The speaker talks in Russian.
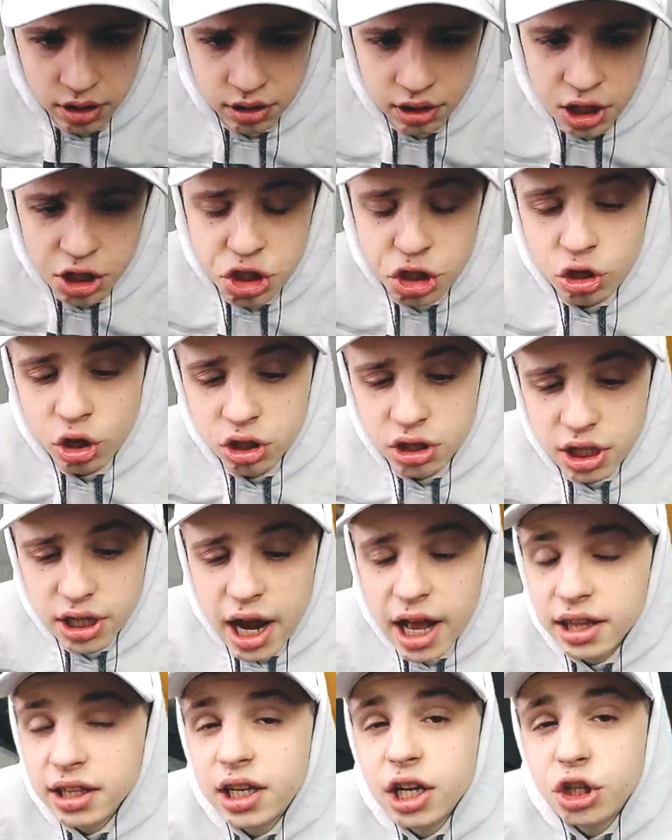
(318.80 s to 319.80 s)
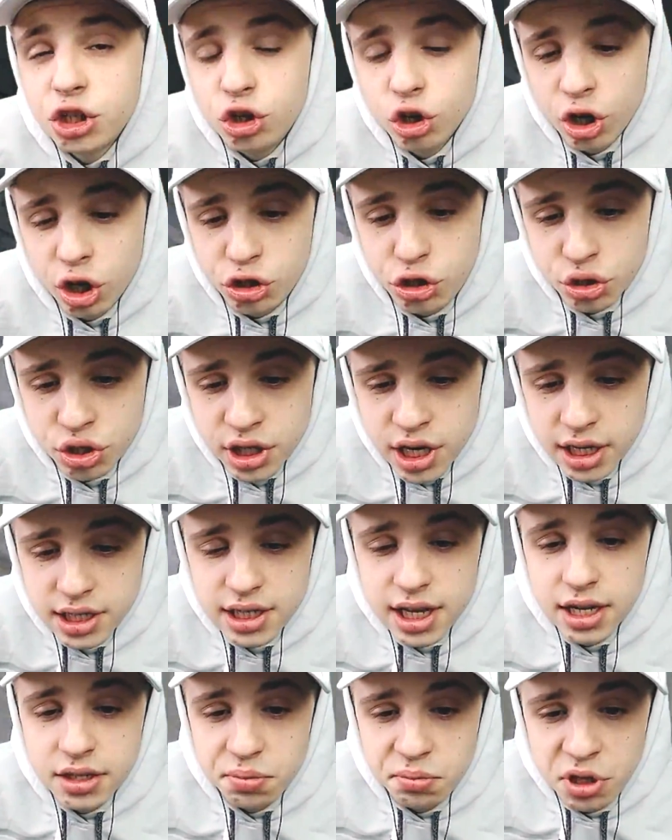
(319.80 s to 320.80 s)
Насчет ранга еще хочу
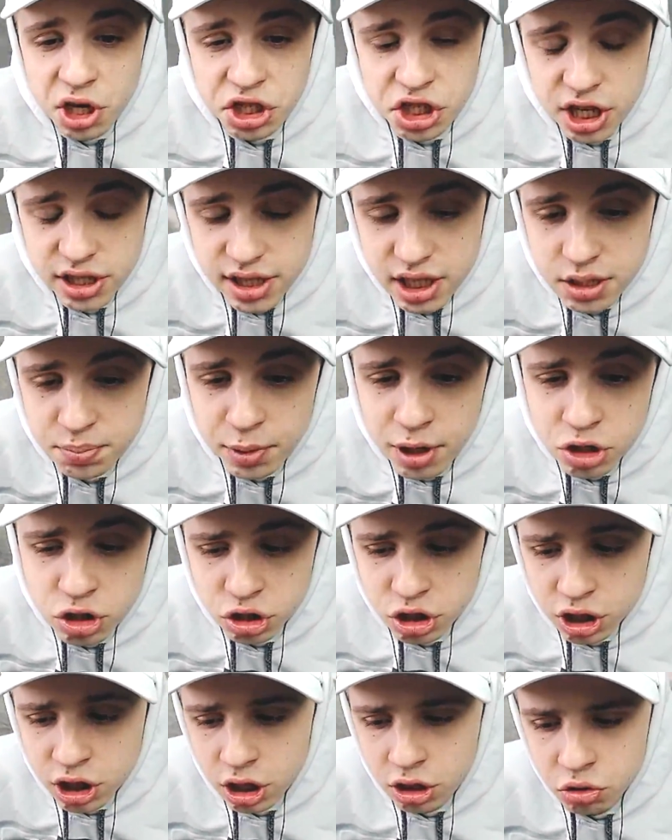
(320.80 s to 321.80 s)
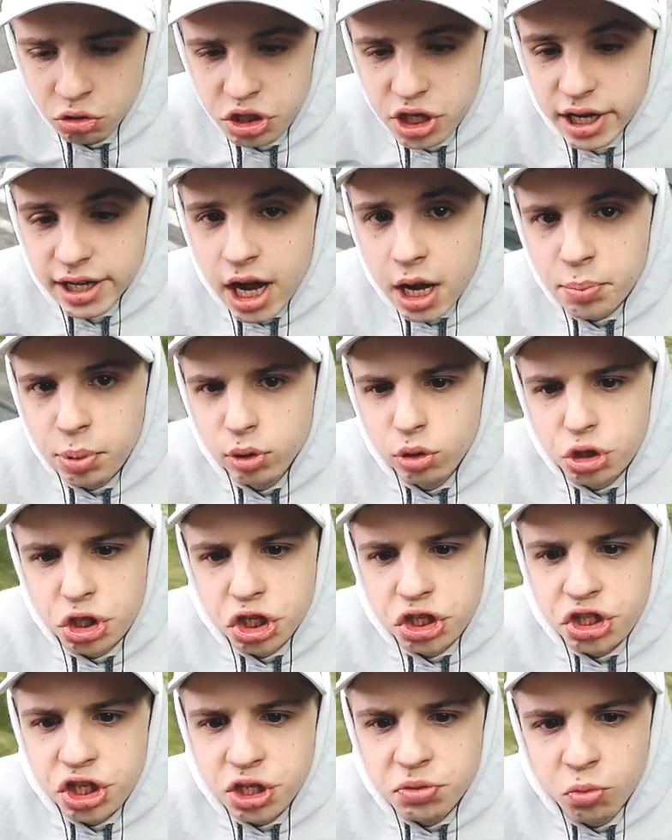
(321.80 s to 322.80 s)
сказать. Меня часто спрашивают такие люди, а как
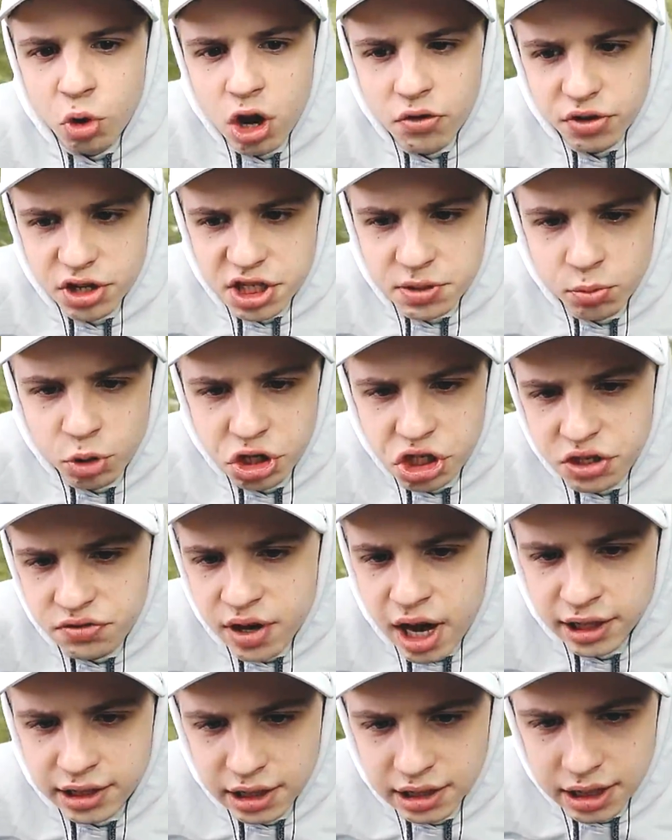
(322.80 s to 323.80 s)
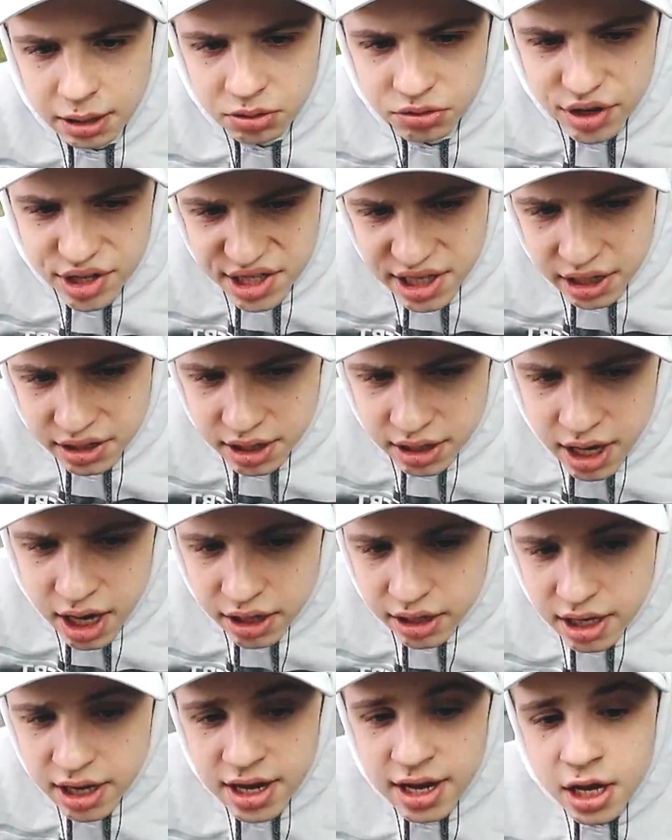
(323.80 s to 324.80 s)
получить седьмой, восьмой, девятый, там, двадцатый
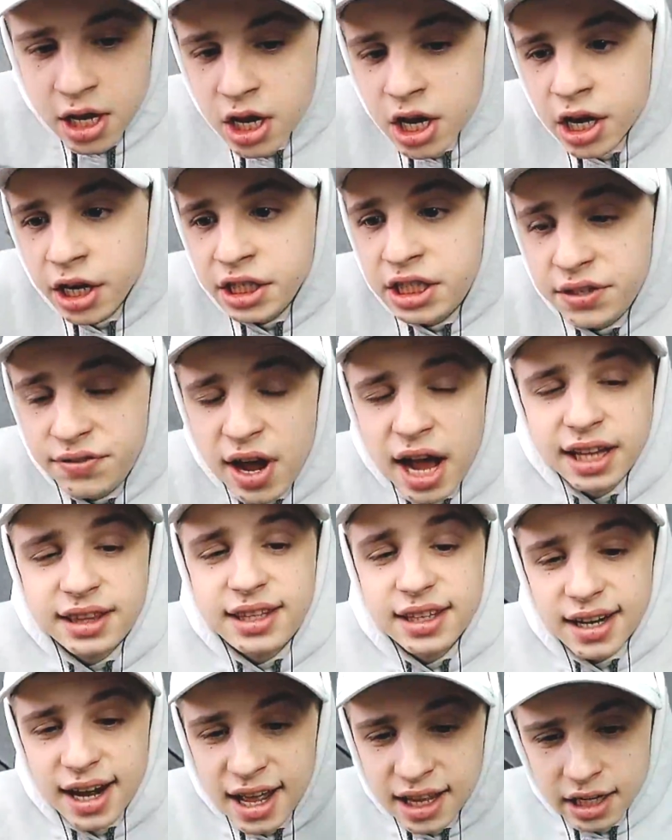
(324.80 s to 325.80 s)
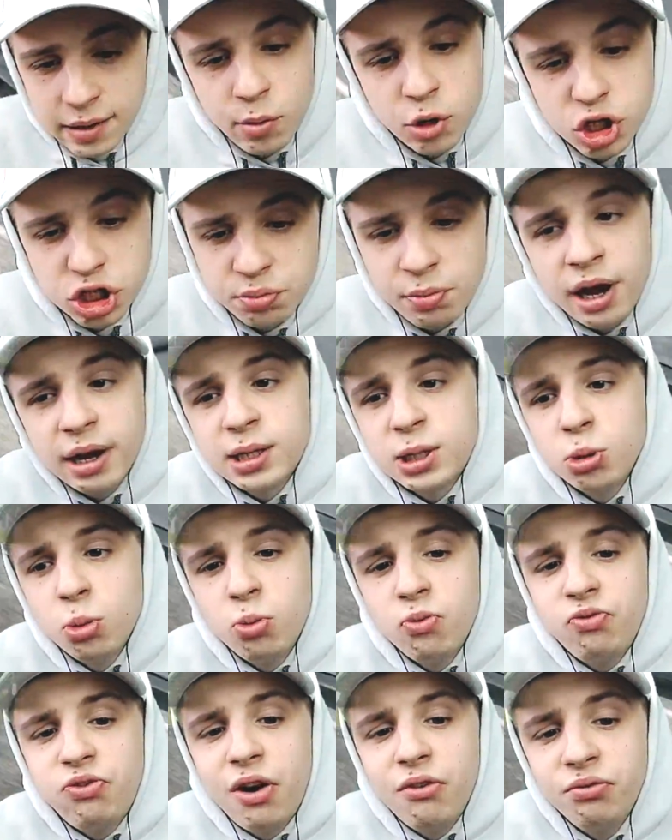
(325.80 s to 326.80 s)
ранг? Девятый ранг может
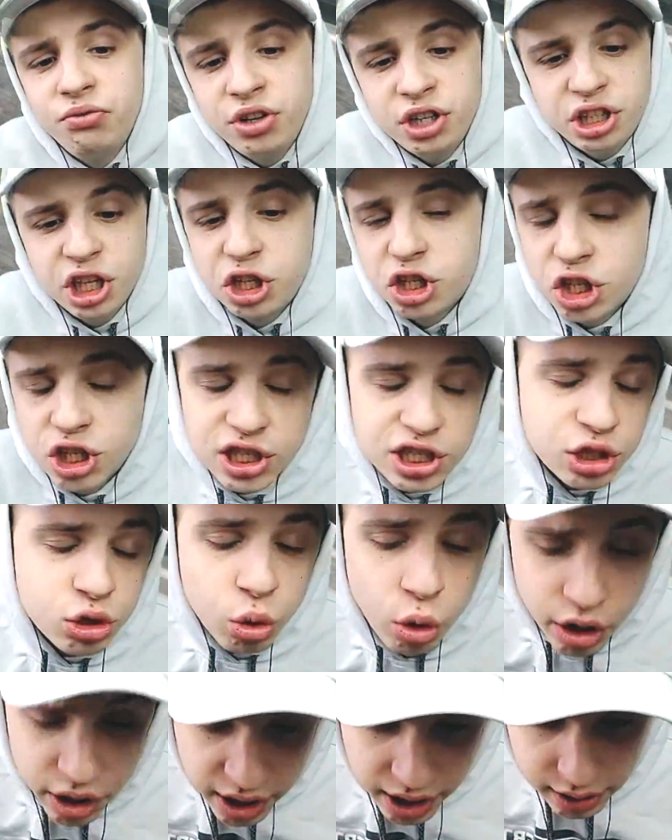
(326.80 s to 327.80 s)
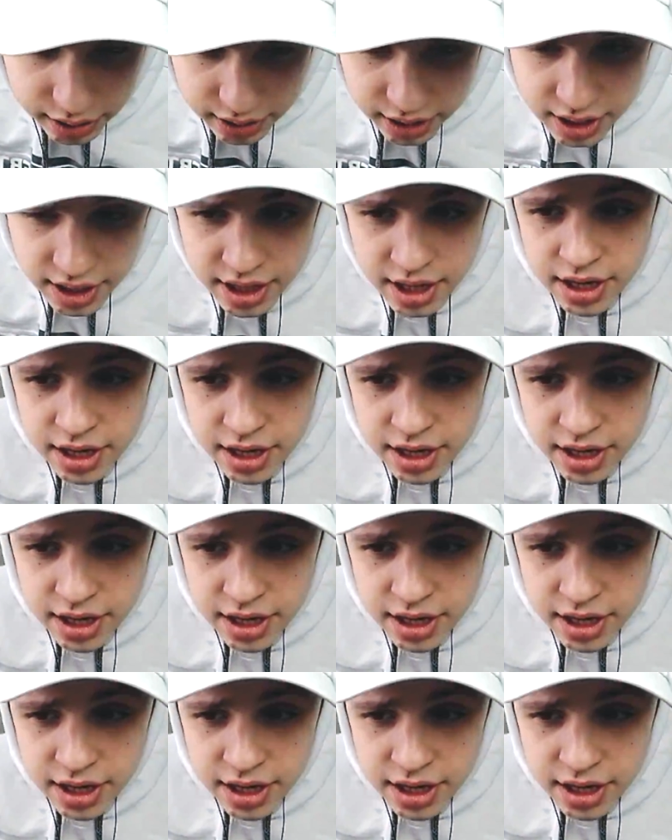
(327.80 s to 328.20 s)
максимум вам выдать шестой ранг.